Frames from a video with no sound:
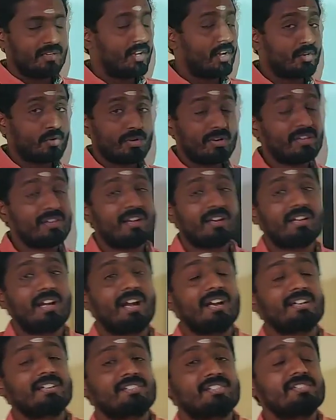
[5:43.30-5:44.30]
நாட் ஓன்லி தட்
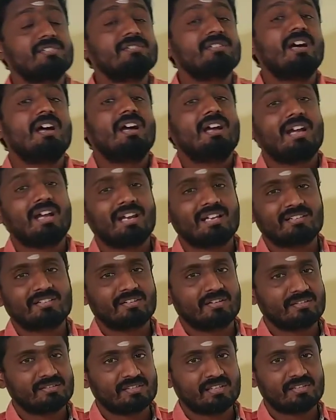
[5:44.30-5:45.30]
ஹைட்ரஜன்
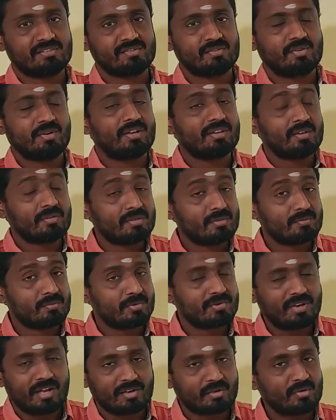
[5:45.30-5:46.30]
எலக்ட்ரான்ஸ் ஆல்சோ அதாவது
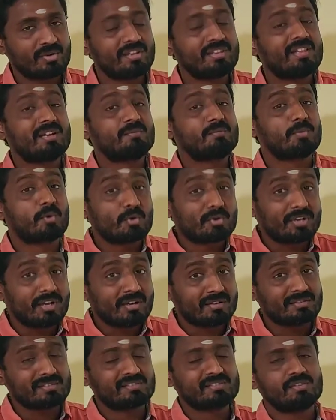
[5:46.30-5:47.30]
நாட் ஓன்லி தட்
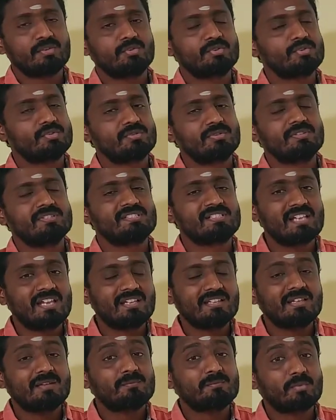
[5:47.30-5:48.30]
ப்ரோட்டான்ஸ் யூ ஷுட் சே
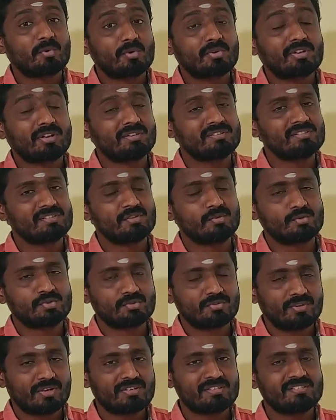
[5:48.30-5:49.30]
தட் ப்ரோட்டான்ஸ் யூ
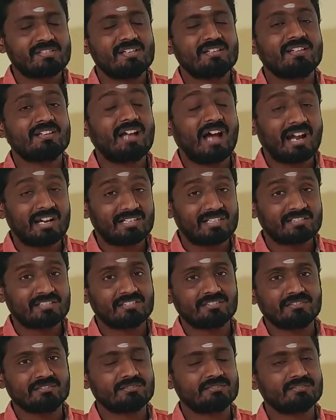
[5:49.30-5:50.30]
ஷுட் நாட் சே தட்
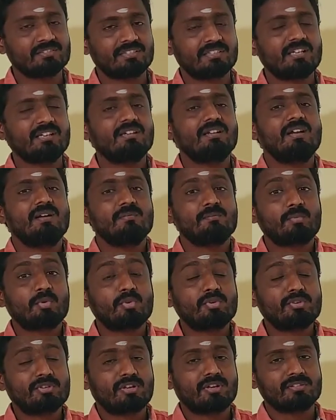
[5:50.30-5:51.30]
ஹைட்ரஜன் ரைட்டா
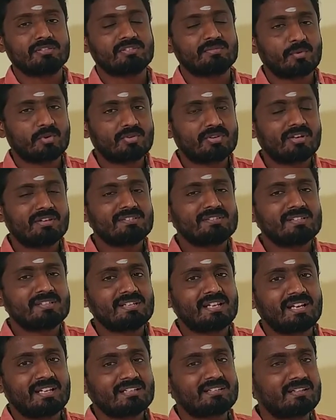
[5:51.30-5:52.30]
ப்ரோட்டான்ஸ் ப்ரோட்டான்ஸ்
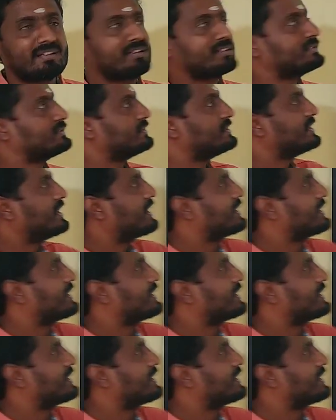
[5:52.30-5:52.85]
அண்ட் எலக்ட்ரான்ஸ் வந்து